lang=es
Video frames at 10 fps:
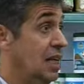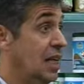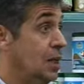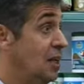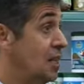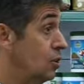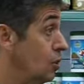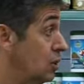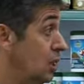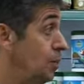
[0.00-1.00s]
hay animales de
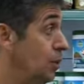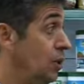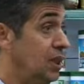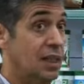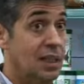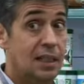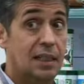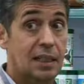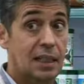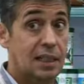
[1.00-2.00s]
todo tipo y